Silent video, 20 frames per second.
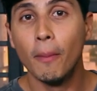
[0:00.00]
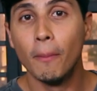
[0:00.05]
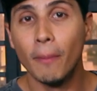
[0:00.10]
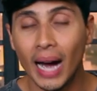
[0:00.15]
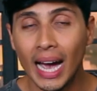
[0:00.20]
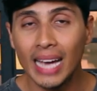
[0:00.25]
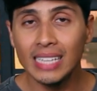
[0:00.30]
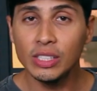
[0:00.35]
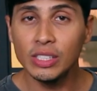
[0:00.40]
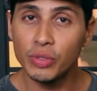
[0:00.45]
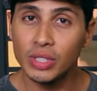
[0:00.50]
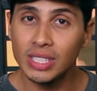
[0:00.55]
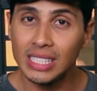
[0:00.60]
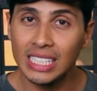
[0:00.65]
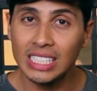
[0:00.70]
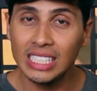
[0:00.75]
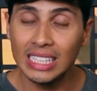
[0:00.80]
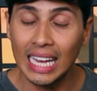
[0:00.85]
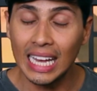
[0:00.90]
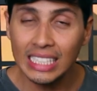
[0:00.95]
Mas se
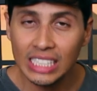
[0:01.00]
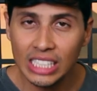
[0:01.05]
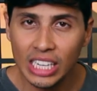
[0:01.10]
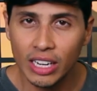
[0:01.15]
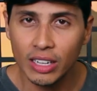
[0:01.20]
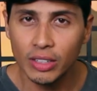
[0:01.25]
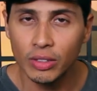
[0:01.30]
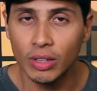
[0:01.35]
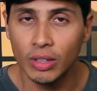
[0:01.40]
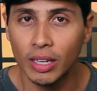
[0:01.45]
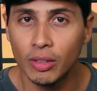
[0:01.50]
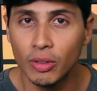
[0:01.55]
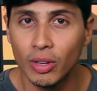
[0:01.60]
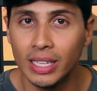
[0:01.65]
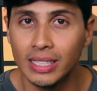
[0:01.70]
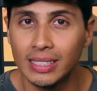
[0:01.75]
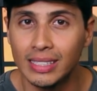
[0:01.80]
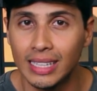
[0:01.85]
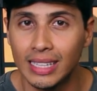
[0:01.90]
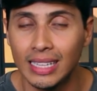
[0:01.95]
você está chegando na
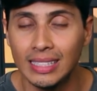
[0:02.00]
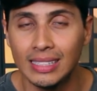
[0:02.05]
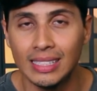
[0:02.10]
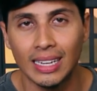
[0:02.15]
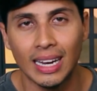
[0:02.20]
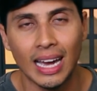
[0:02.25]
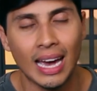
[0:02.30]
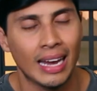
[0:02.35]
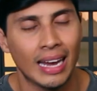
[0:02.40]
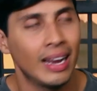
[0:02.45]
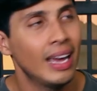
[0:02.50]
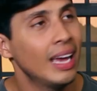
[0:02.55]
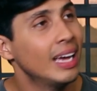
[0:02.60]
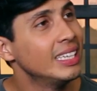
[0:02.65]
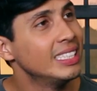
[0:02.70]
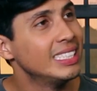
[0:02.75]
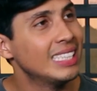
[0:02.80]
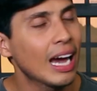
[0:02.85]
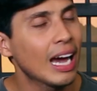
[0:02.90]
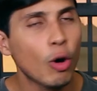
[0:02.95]
adolescência, cara,
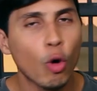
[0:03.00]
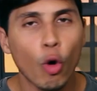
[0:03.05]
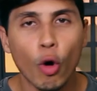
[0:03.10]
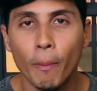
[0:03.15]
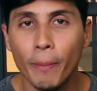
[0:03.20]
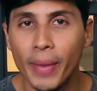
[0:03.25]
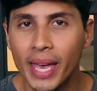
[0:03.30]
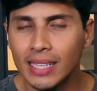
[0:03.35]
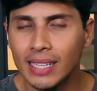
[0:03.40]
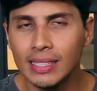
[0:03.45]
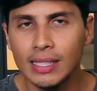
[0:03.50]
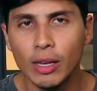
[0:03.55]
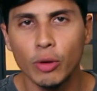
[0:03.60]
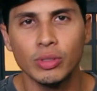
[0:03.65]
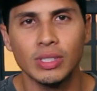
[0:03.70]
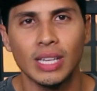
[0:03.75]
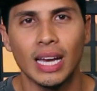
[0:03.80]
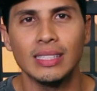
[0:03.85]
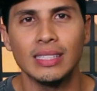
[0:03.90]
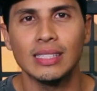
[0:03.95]
já começa a
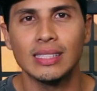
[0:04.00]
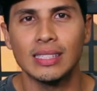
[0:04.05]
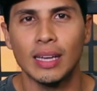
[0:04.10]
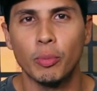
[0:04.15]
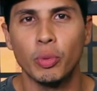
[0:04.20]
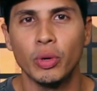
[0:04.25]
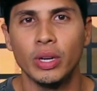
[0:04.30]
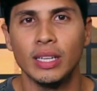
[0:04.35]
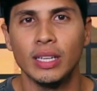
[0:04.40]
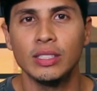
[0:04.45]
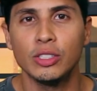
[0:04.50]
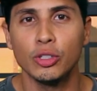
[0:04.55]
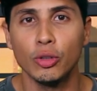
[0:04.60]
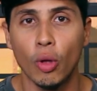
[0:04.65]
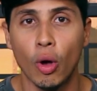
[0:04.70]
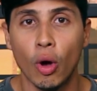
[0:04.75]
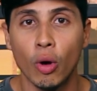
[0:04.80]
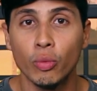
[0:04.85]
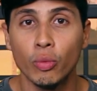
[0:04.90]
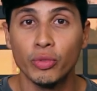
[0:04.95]
usar esse sabonete
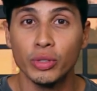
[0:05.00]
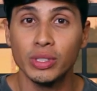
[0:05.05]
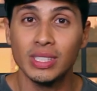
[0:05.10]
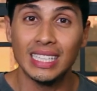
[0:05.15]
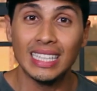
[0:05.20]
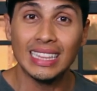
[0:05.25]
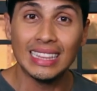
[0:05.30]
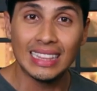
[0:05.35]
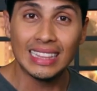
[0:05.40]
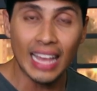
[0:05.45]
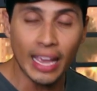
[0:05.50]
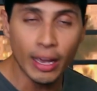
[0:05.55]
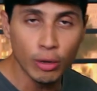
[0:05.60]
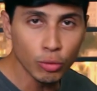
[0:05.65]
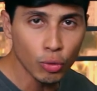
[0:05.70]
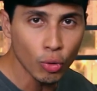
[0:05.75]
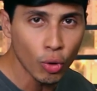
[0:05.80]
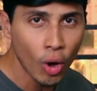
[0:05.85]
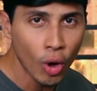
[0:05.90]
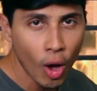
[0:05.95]
logo, você
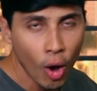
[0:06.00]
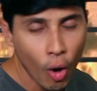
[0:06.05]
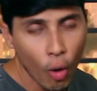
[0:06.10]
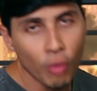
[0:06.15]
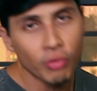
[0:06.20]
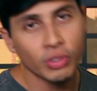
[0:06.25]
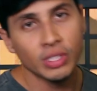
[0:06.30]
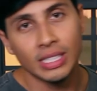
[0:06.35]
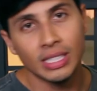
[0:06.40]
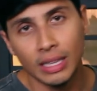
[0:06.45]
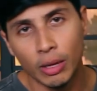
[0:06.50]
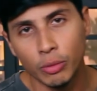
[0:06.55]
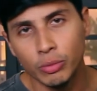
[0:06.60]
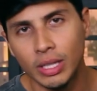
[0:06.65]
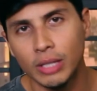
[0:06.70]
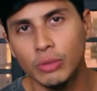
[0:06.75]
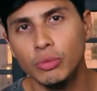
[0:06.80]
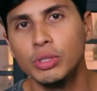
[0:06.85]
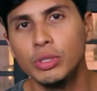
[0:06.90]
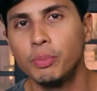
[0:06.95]
tendo ou você não
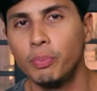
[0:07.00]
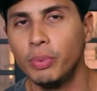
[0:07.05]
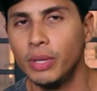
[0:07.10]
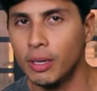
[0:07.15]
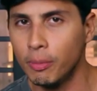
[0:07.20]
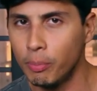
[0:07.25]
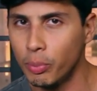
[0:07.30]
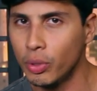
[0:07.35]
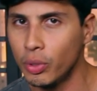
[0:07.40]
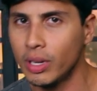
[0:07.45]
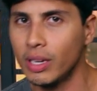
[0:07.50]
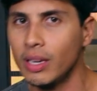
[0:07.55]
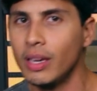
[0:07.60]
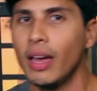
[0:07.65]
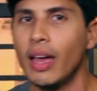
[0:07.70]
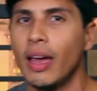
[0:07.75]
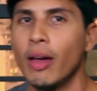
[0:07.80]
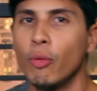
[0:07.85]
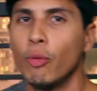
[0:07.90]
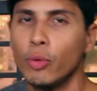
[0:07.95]
tendo espinha,
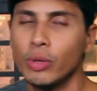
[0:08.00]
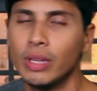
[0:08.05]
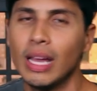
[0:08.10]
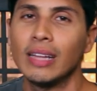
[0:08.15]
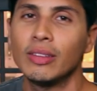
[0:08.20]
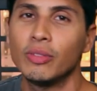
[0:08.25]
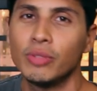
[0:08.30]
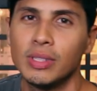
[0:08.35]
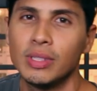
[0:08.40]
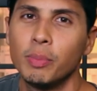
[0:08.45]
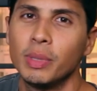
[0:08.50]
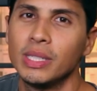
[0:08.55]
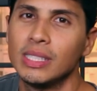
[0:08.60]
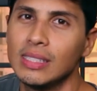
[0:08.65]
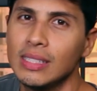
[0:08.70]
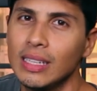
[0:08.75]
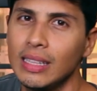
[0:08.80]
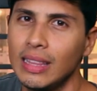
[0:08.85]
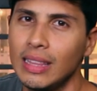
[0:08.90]
porque é um cuidado que você precisa